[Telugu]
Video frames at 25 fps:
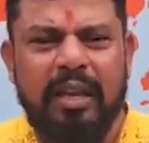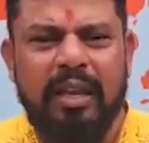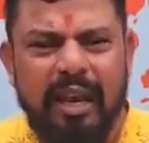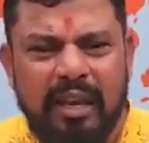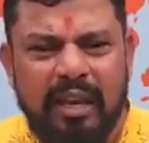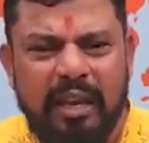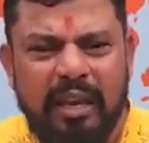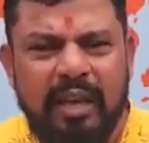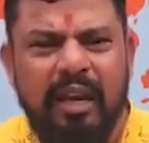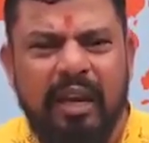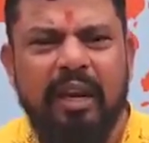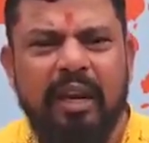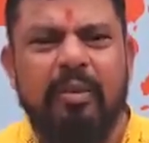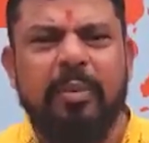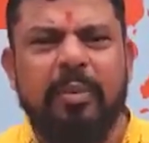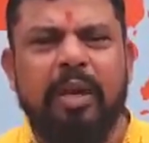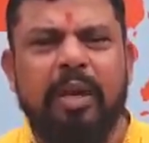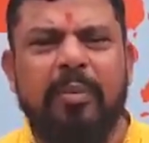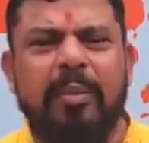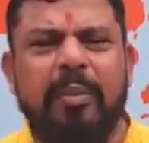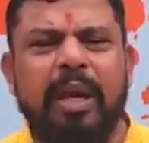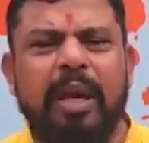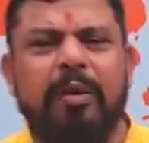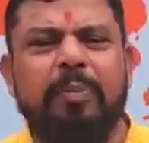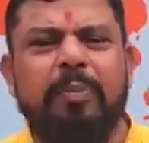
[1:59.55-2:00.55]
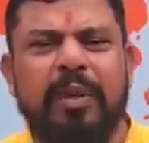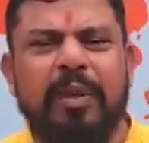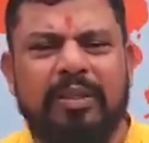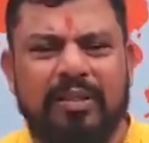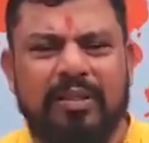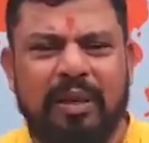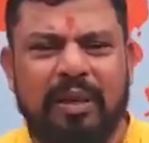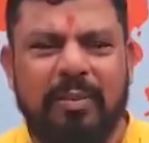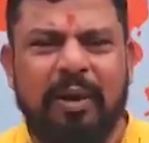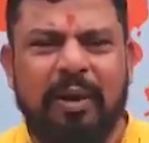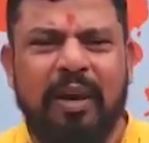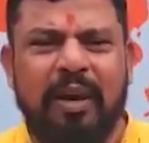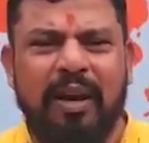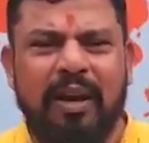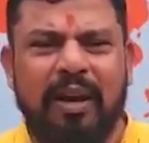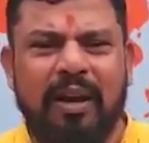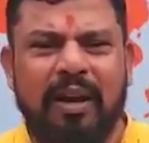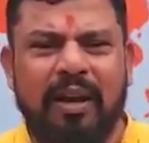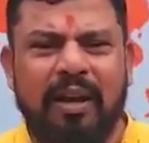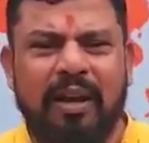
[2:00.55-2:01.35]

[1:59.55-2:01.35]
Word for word: ఎంగిలు మనం ఎక్కిస్తామా